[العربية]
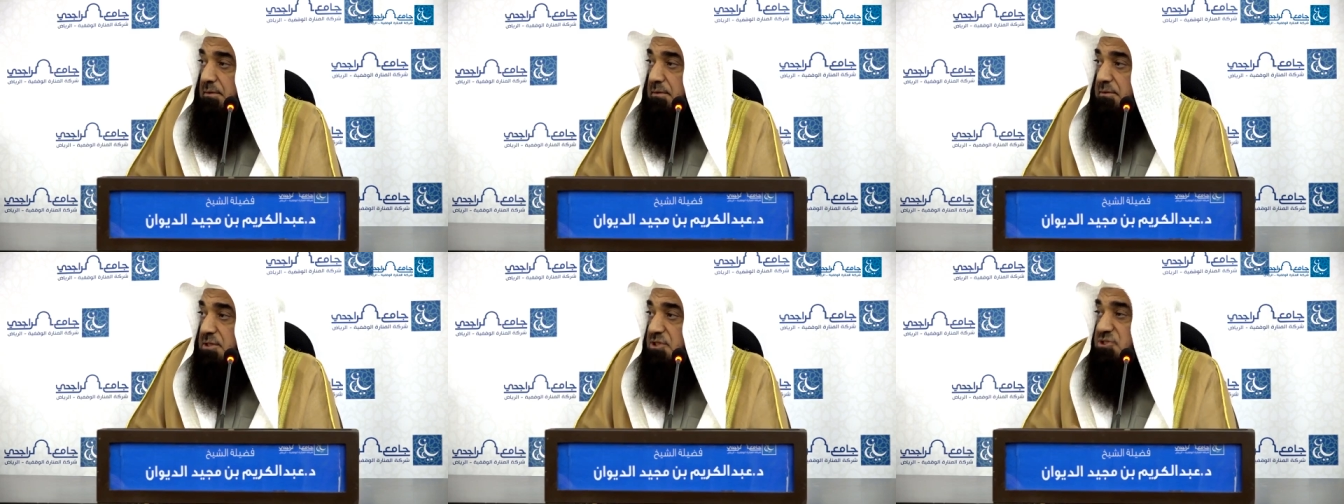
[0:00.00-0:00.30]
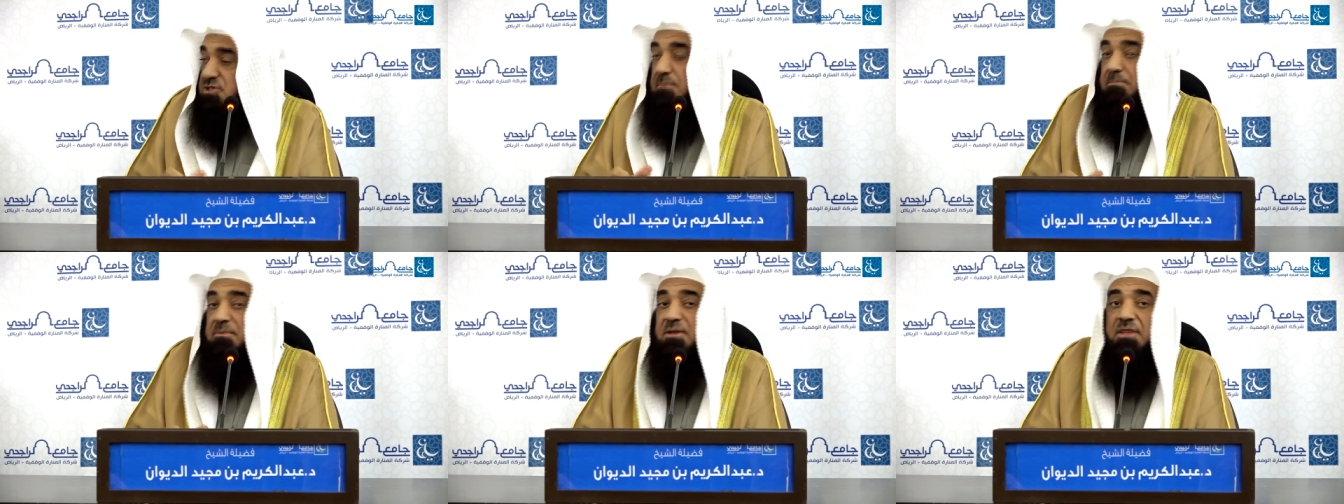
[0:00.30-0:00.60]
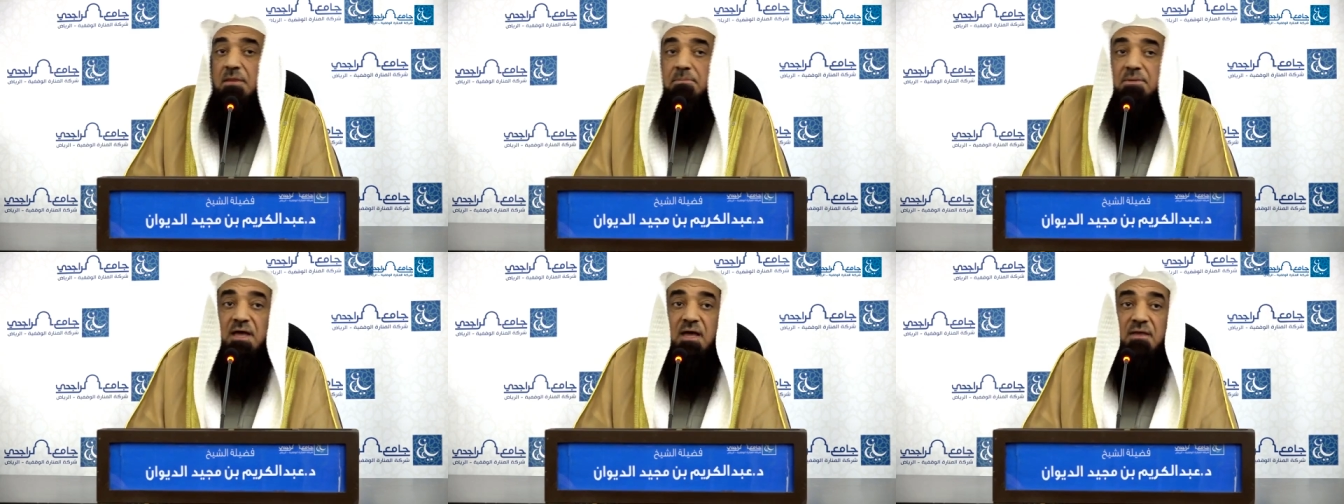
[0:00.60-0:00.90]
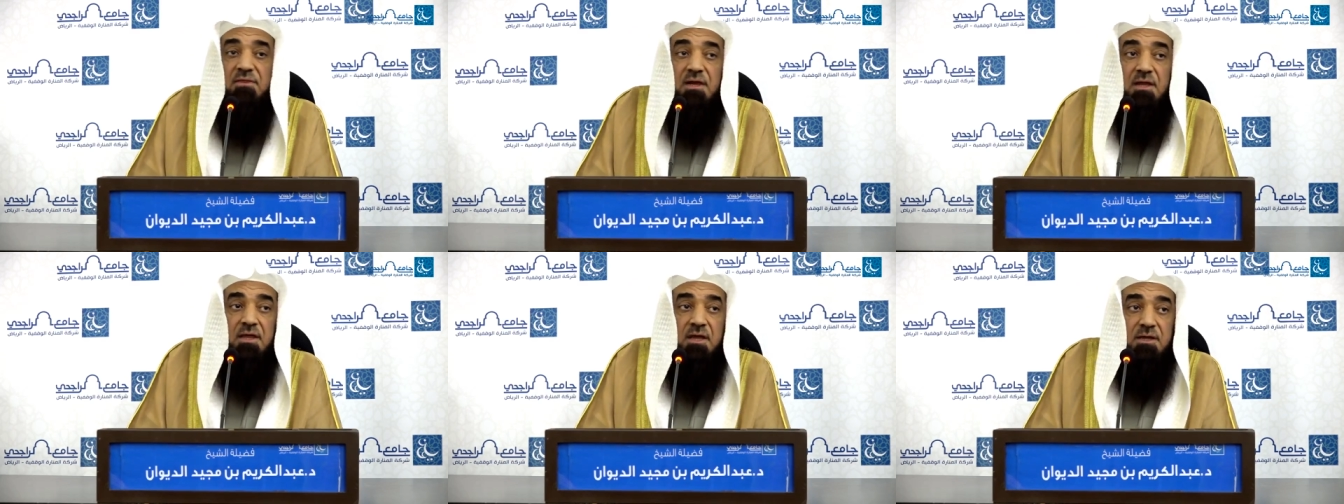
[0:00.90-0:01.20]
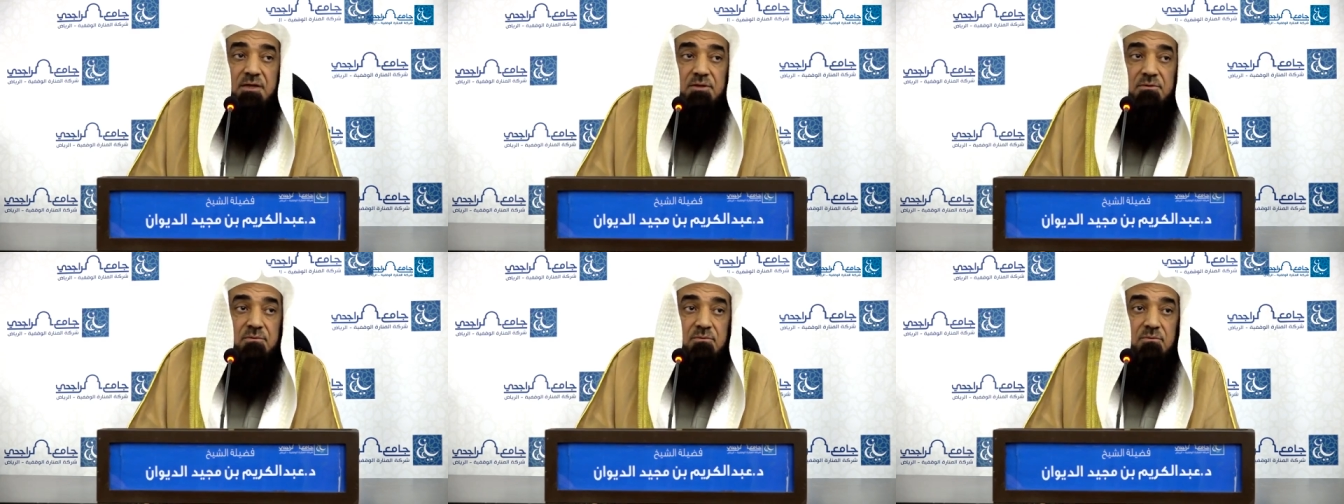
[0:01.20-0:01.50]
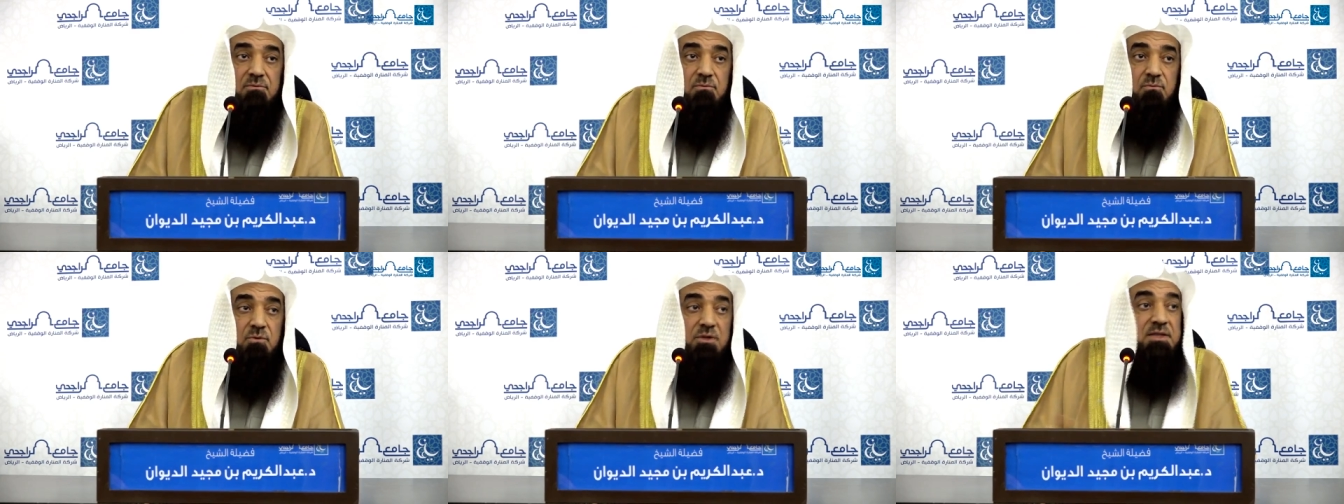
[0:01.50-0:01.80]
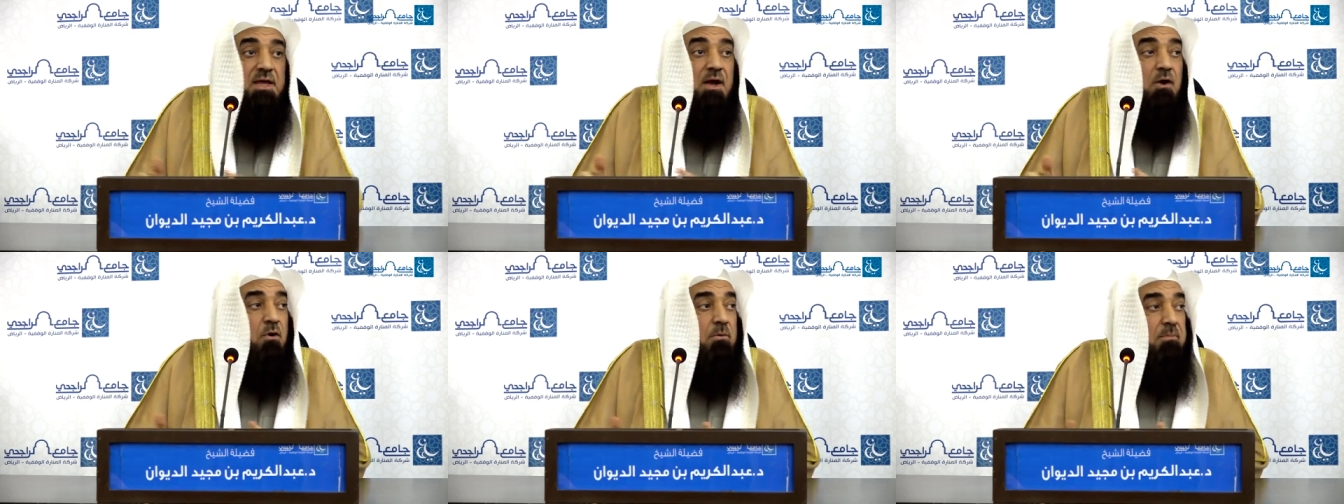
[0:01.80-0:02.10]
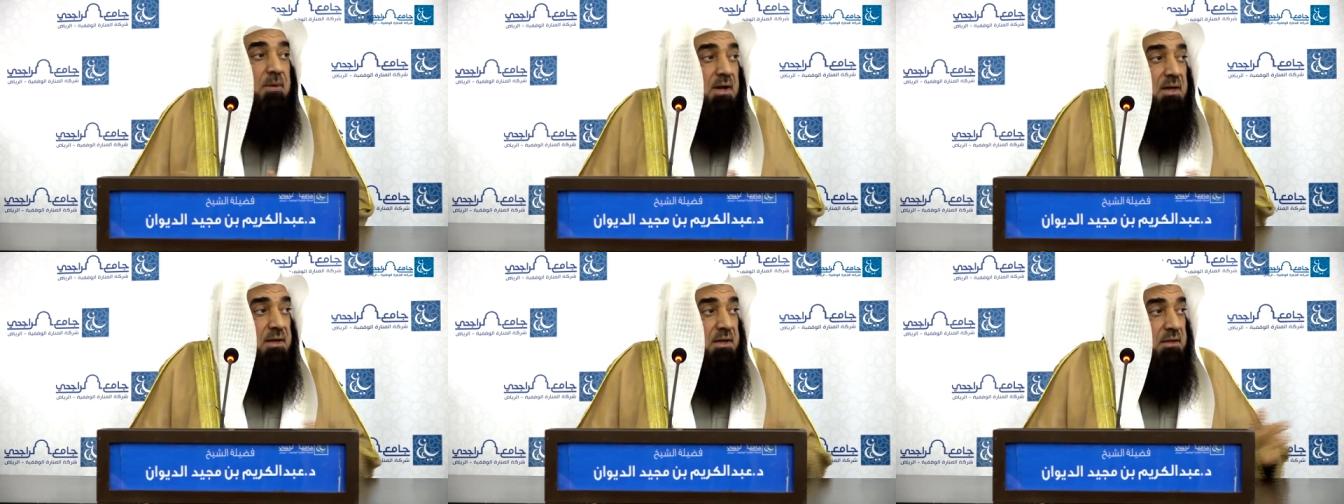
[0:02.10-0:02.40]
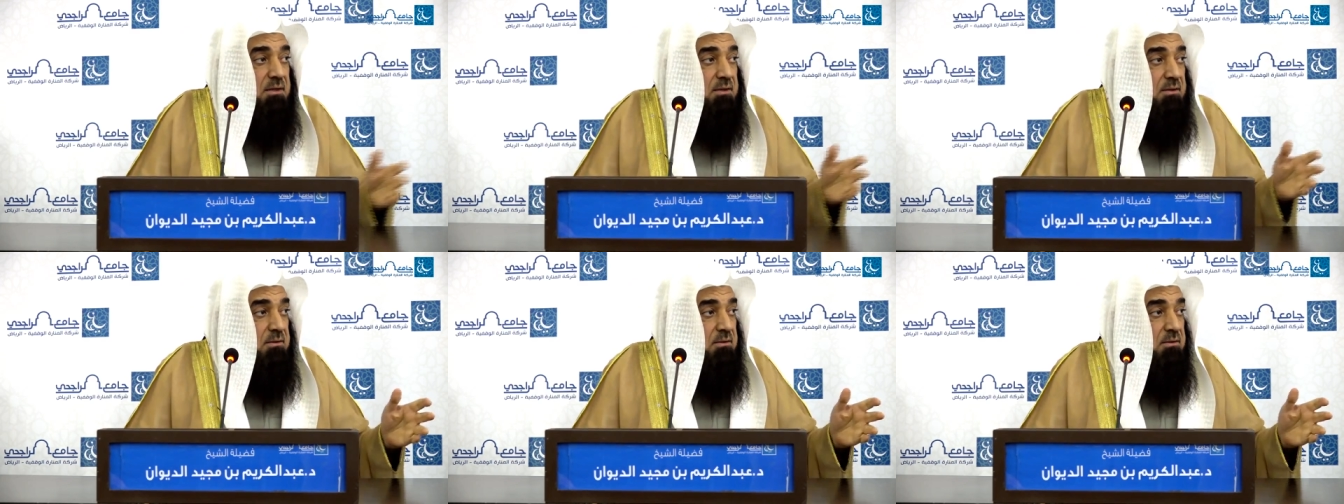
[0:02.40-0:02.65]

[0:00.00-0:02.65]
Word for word: تشبث بهذا الخير وداوم عليه